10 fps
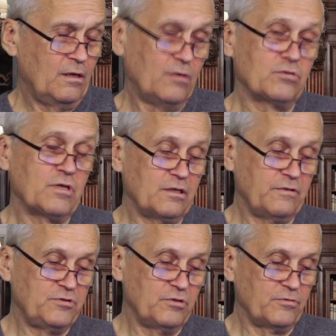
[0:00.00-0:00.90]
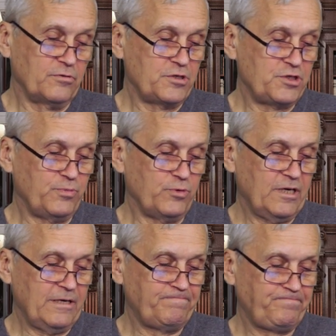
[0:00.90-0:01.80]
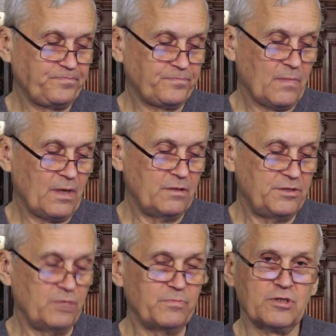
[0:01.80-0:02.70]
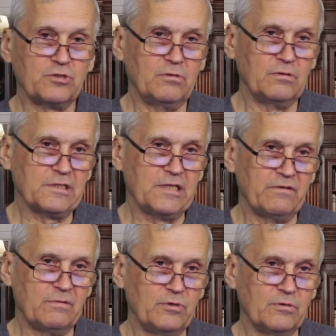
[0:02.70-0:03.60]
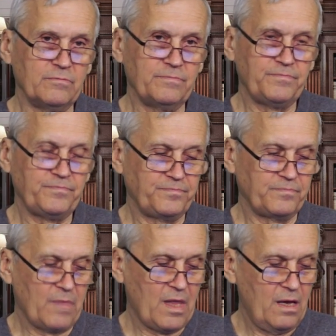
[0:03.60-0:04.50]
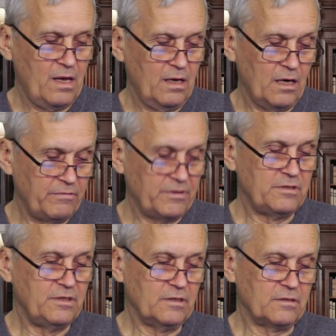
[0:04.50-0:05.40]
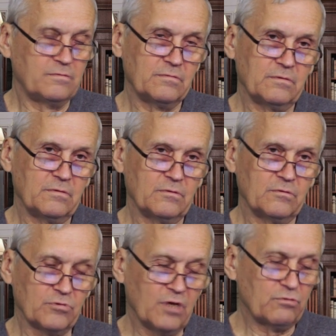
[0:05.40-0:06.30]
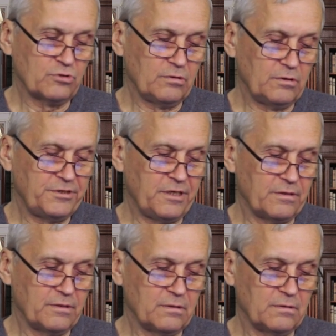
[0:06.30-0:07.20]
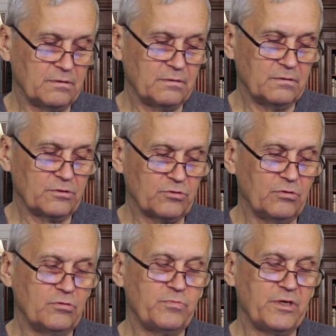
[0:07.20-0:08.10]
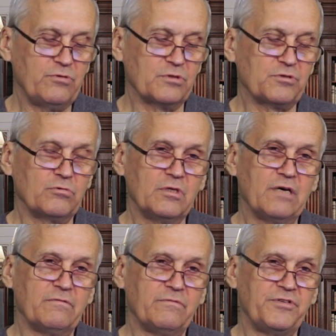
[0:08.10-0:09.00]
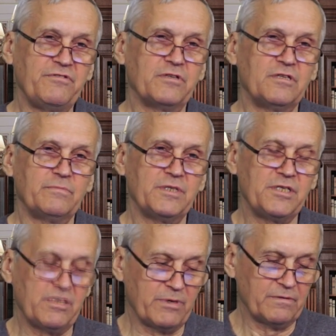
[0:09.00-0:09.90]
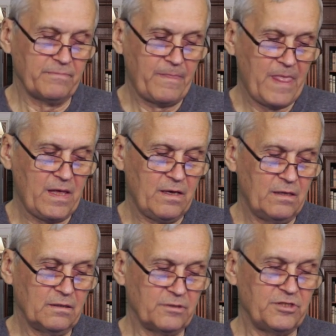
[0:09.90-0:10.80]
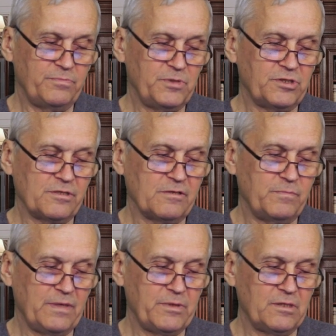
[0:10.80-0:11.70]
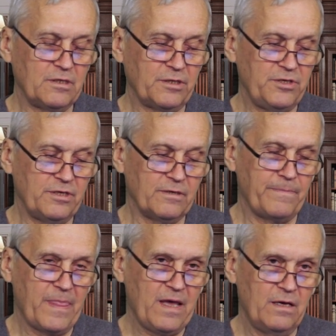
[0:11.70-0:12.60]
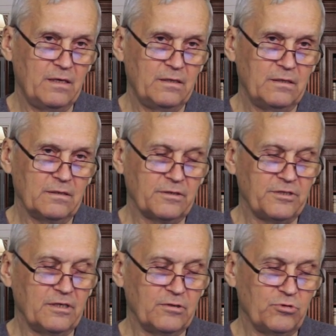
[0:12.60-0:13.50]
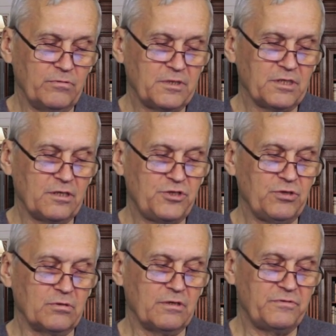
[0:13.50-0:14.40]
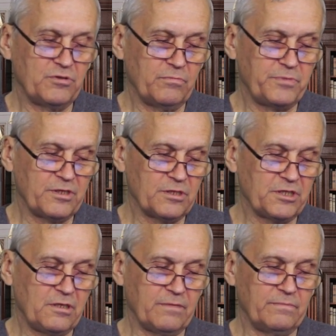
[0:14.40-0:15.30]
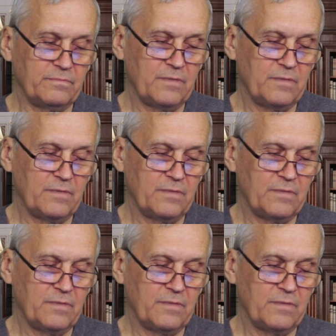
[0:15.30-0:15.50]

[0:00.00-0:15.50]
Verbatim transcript: Ну так-то все вроде чепуха. День прошел, и слава богу. А ведь нет. Куда ушел день? Что он понес туда, в неведомое небо, где пишется памятная книга, где готовится отчет о всем пережитом?